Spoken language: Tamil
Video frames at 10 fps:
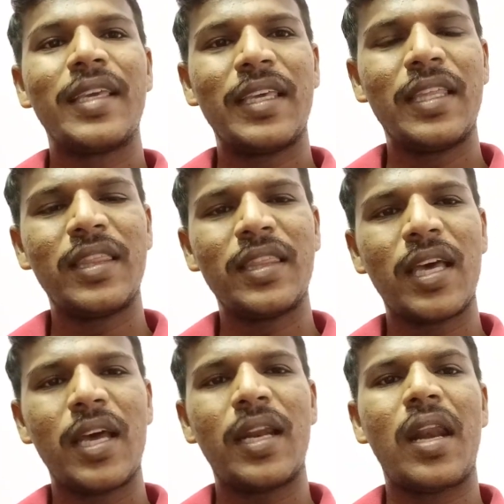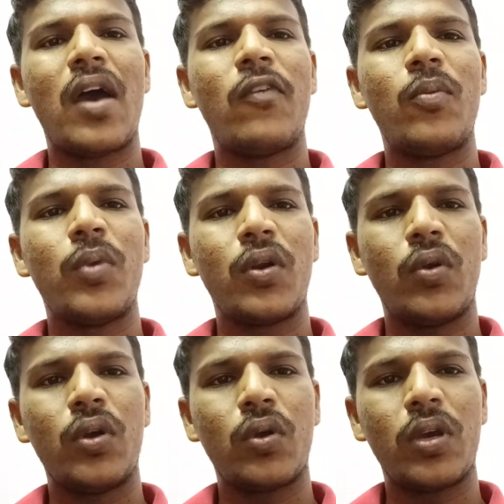இந்த நவம்பர்
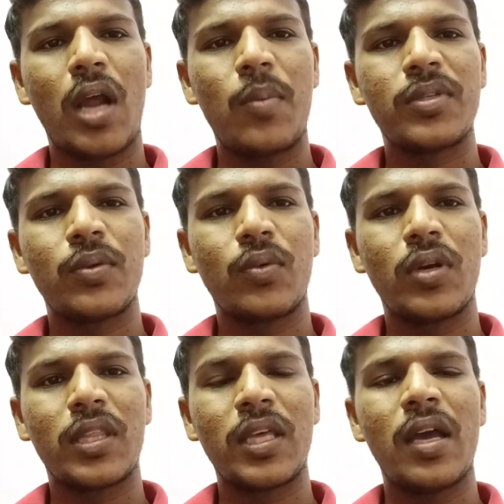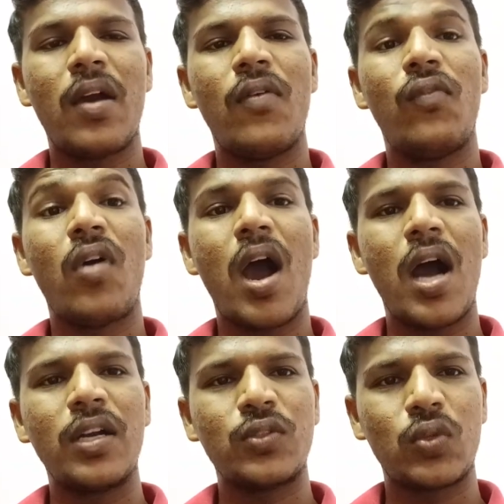ஒன்று கிராம சபை கூட்டத்தை
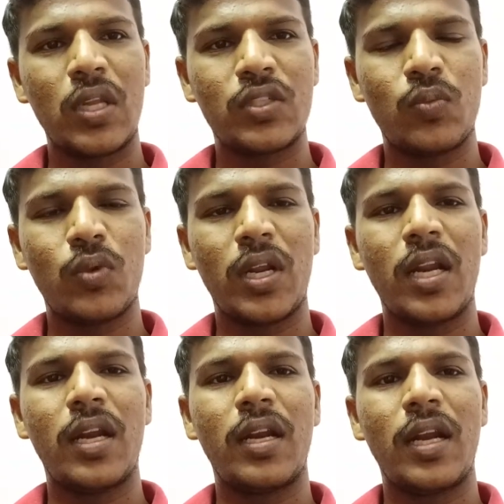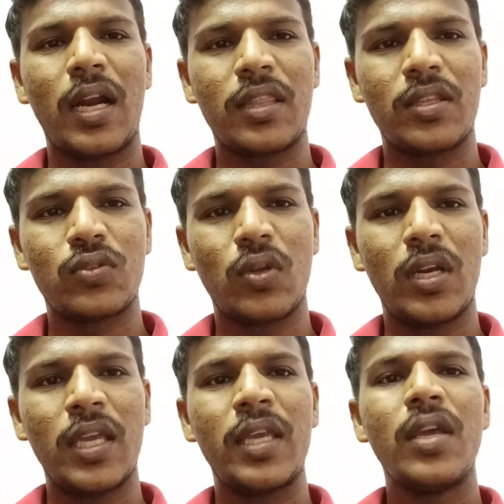வார்டு சுழற்சி முறையில் நடத்த
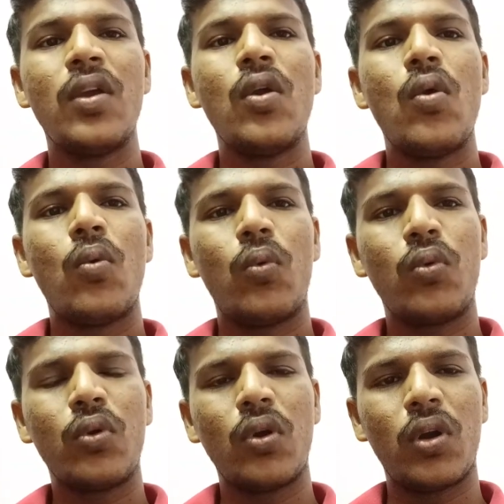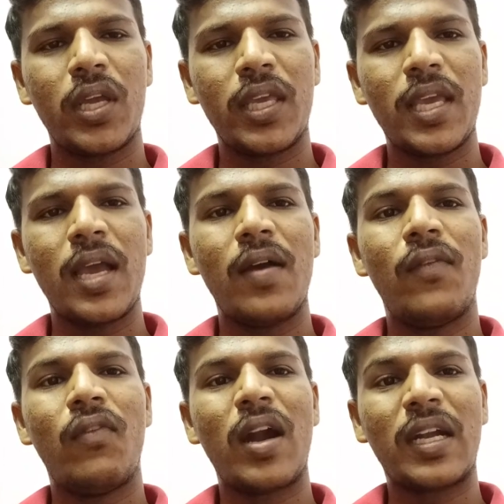சொல்லி உங்களுடைய
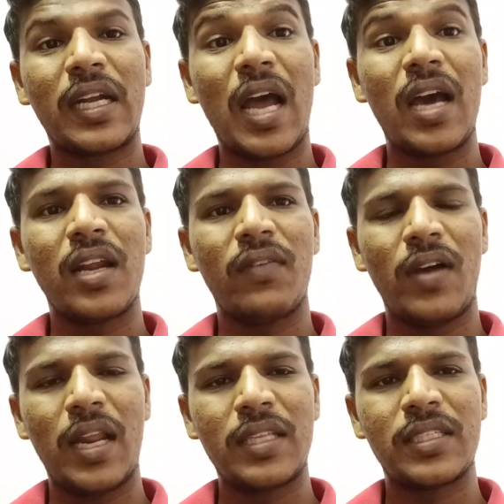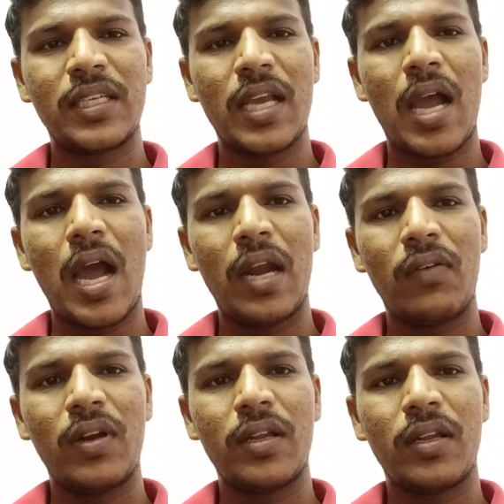வட்டார வளர்ச்சி
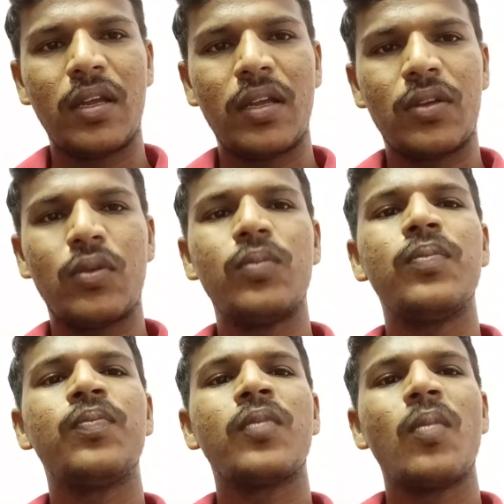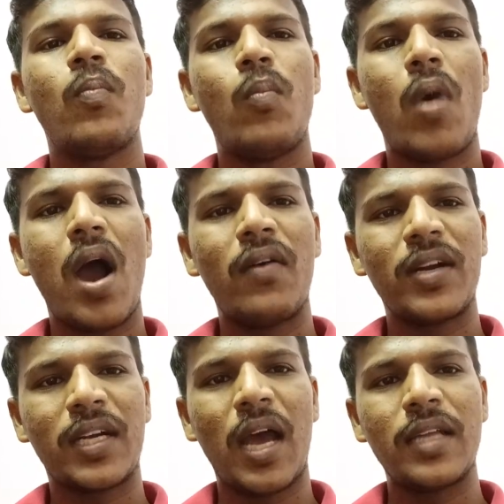அலுவலருக்கும்
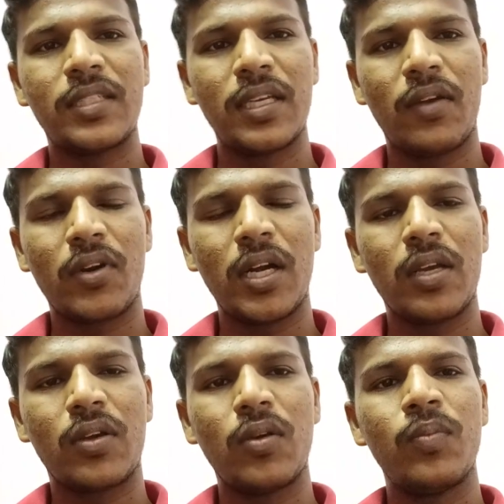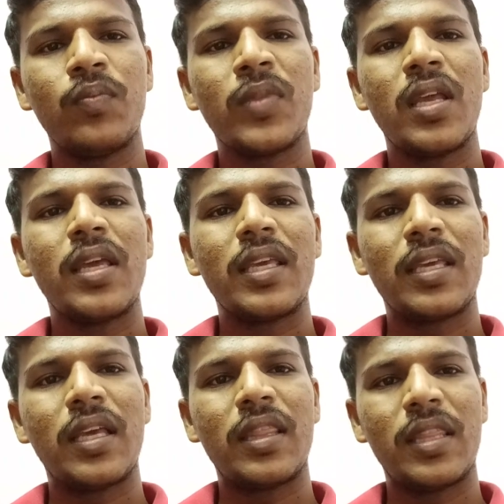மாவட்ட ஆட்சியர் அவர்களுக்கும்
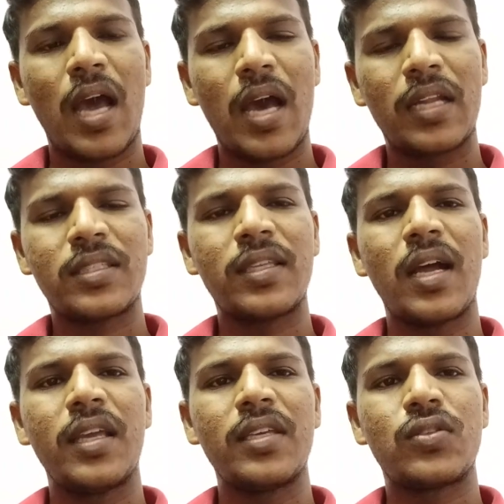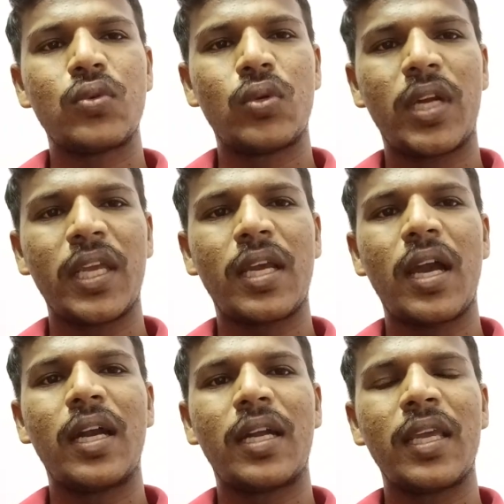இந்த அரசாணையை சுட்டி
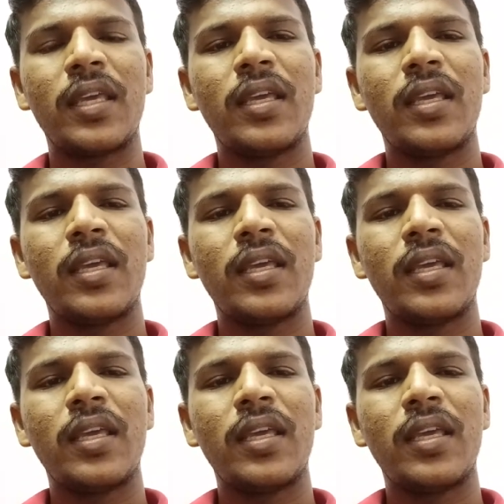காட்டி